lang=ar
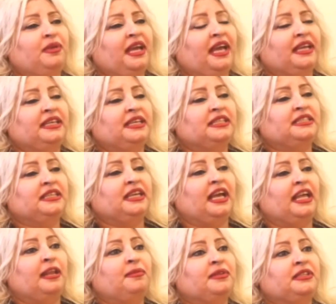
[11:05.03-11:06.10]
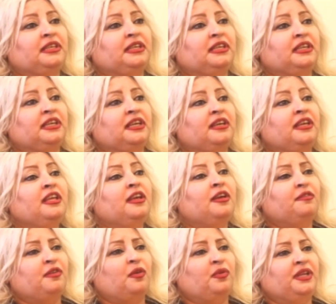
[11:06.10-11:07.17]
بحياتك قلبتك
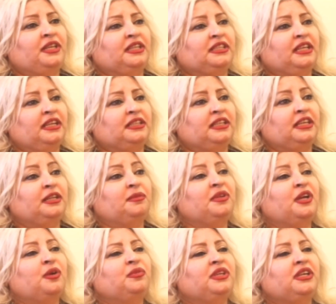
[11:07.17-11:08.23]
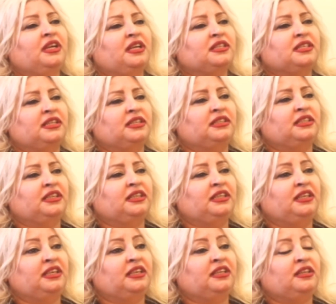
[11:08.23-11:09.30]
فوقاني تحتاني من هونيك حصل
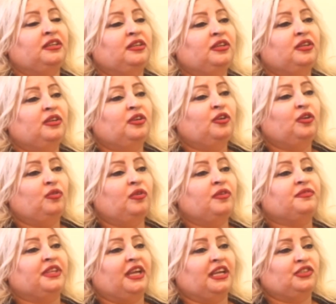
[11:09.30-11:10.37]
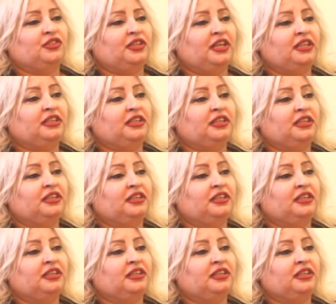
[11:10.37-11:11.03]
التغيير وقفتي على جريك